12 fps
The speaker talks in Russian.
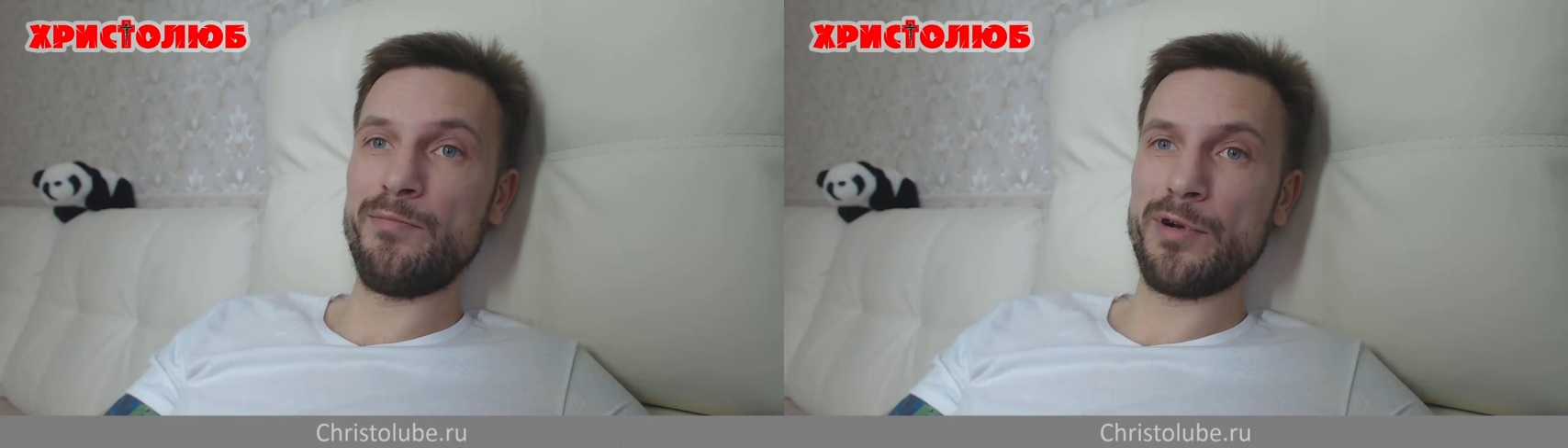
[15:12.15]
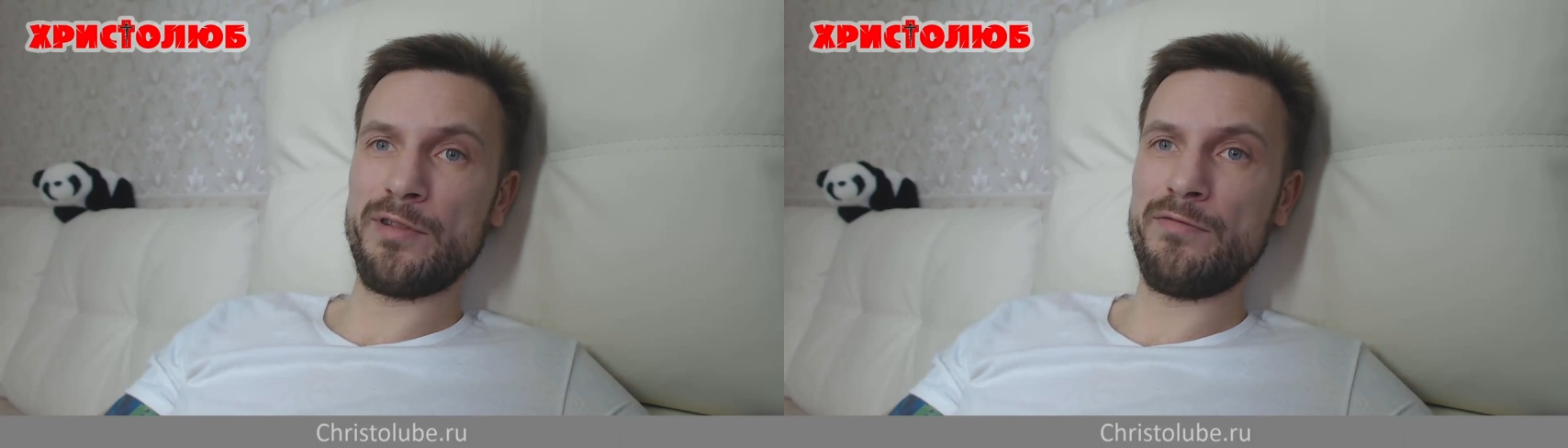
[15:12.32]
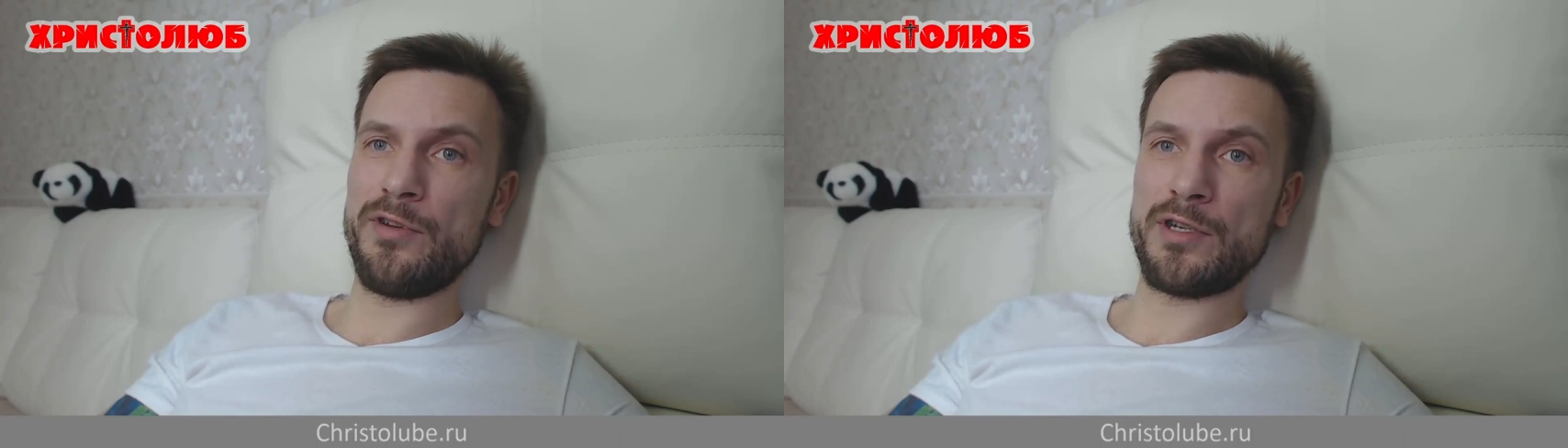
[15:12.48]

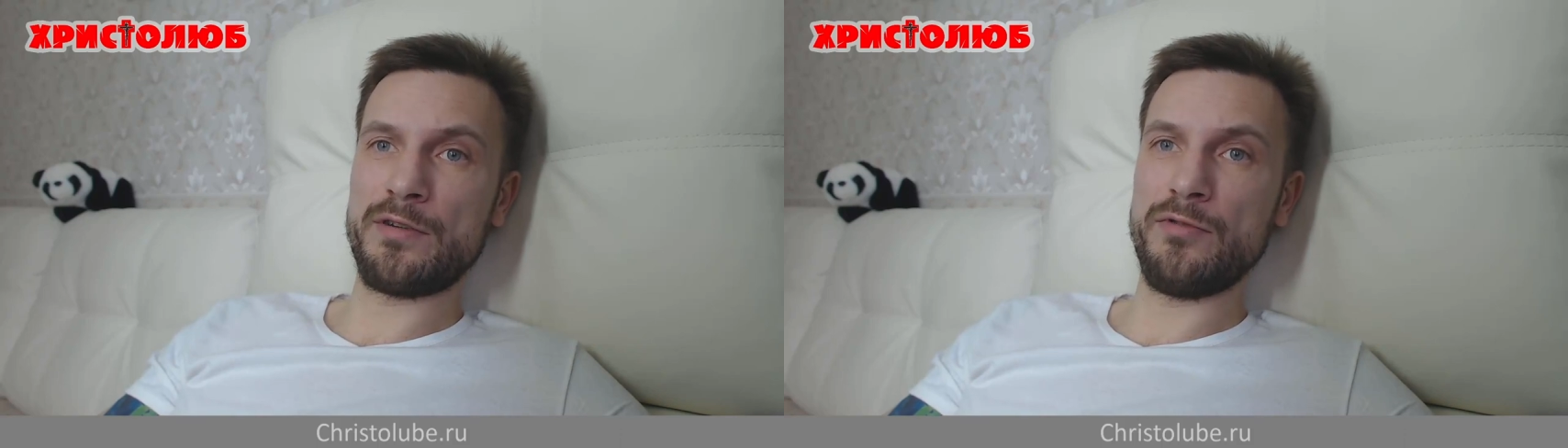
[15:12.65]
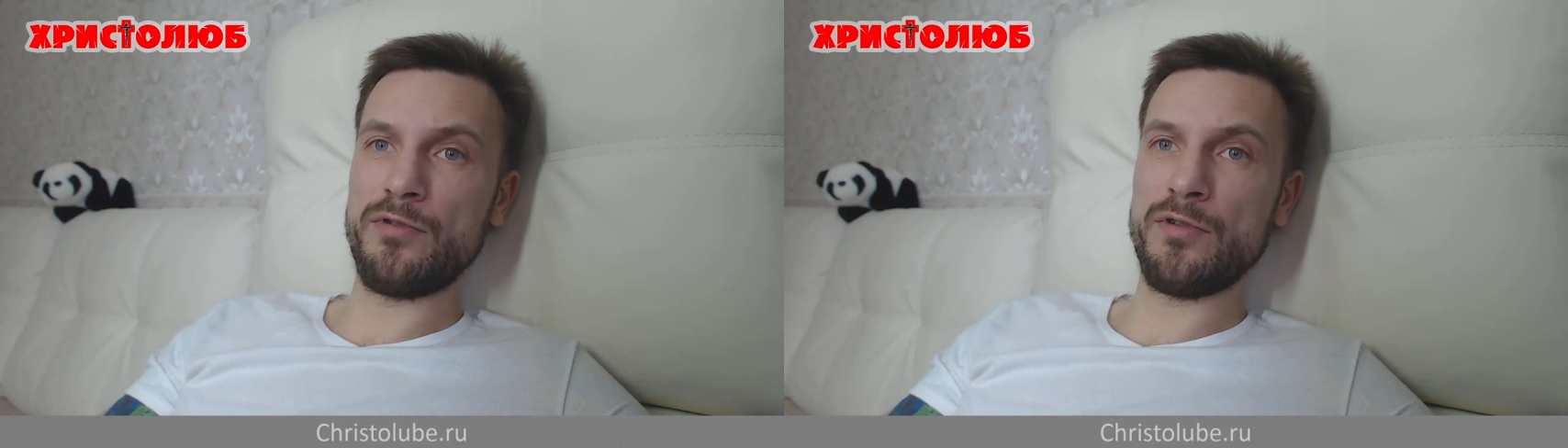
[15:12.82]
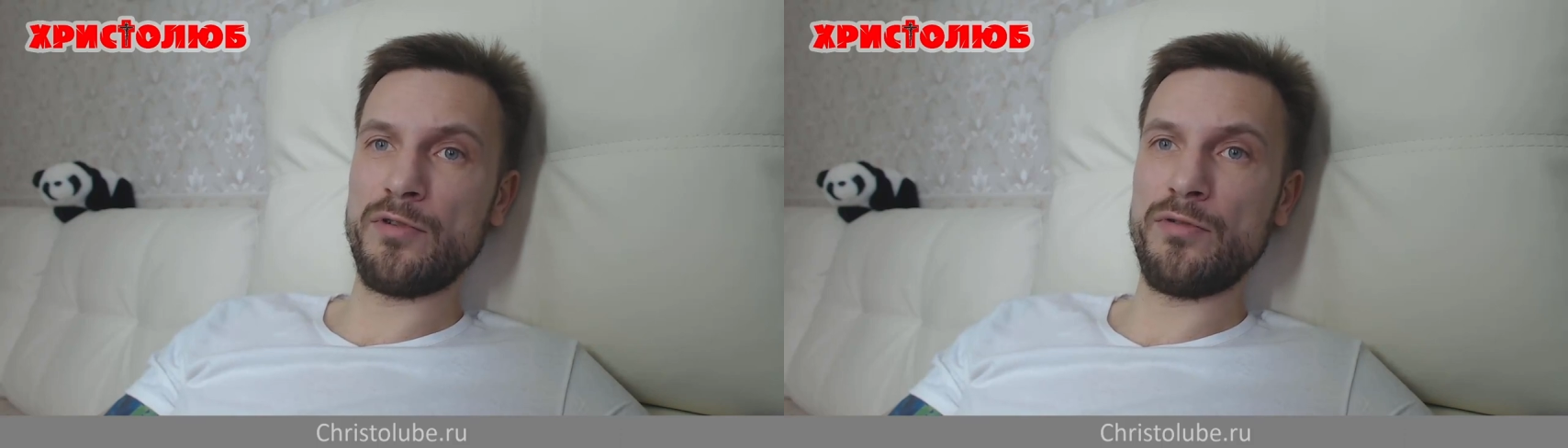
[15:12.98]

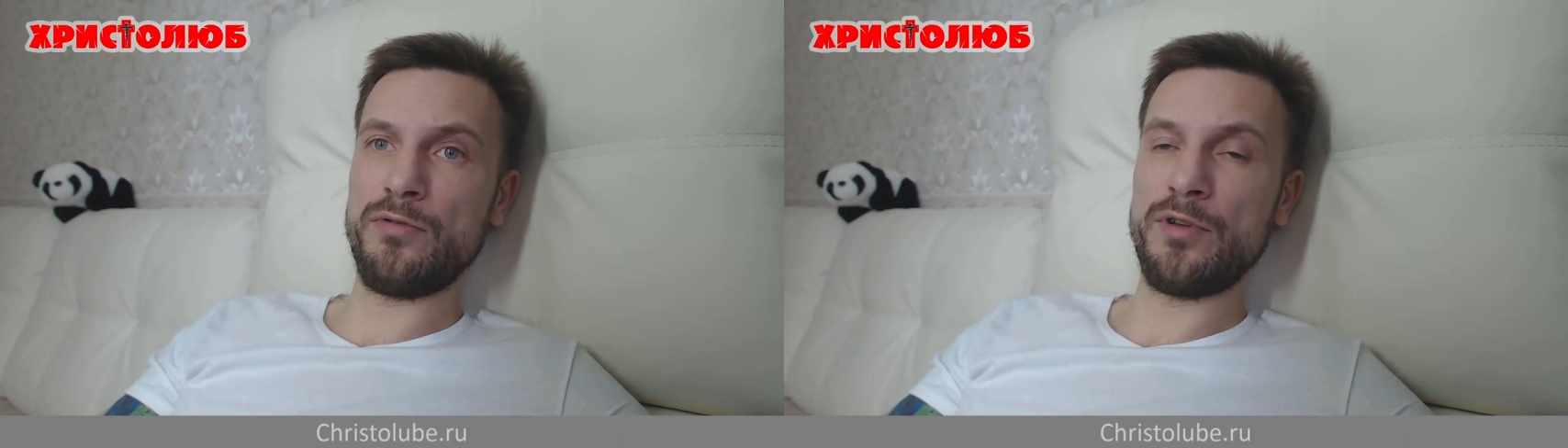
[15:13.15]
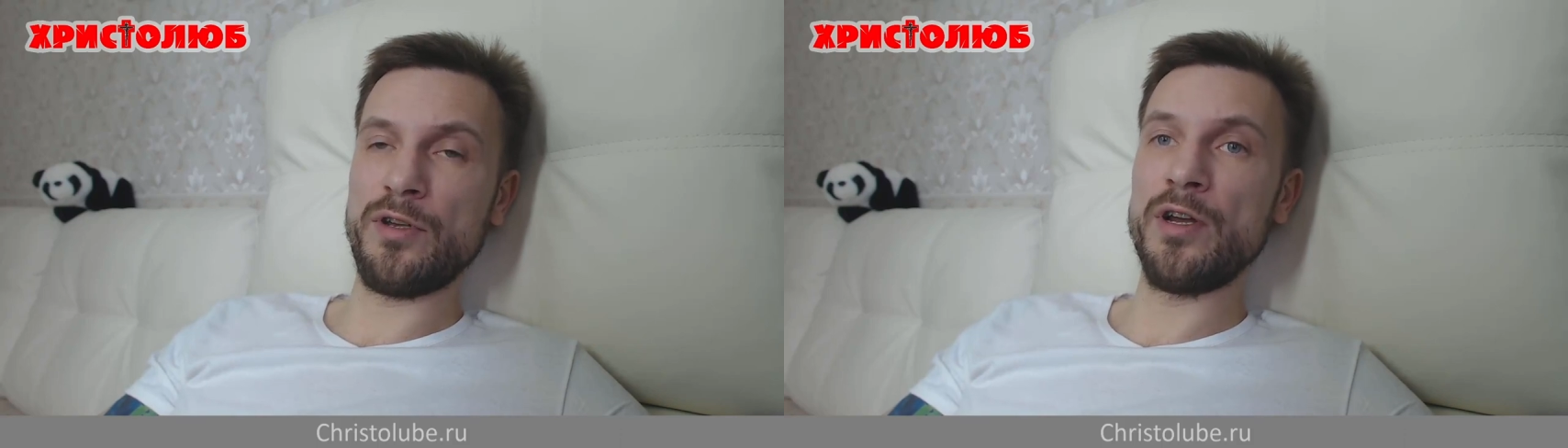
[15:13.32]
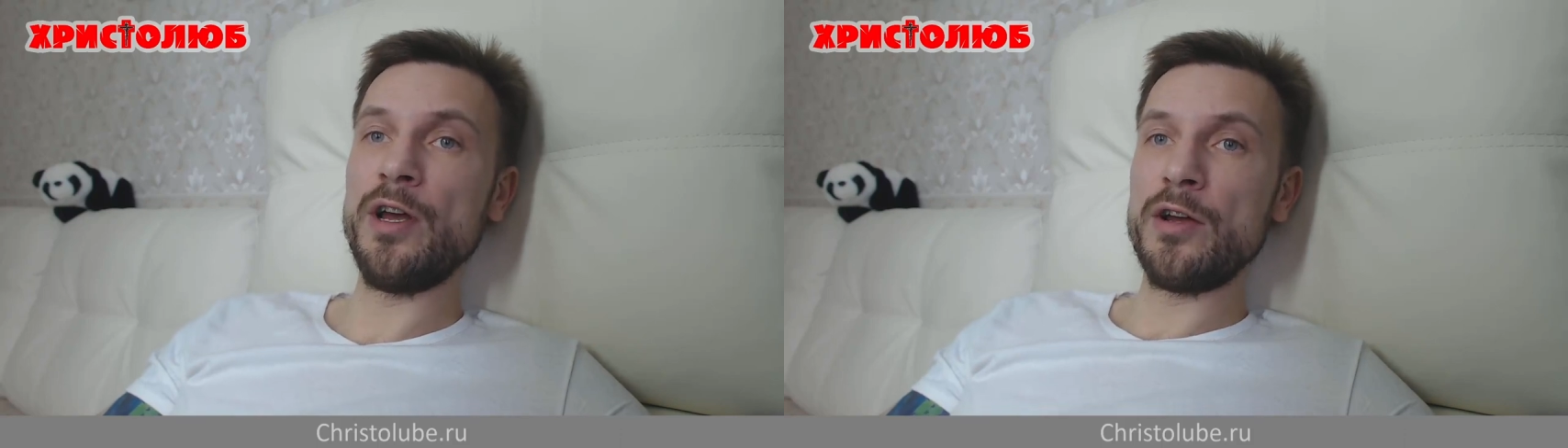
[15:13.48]
подвешивают на крюки,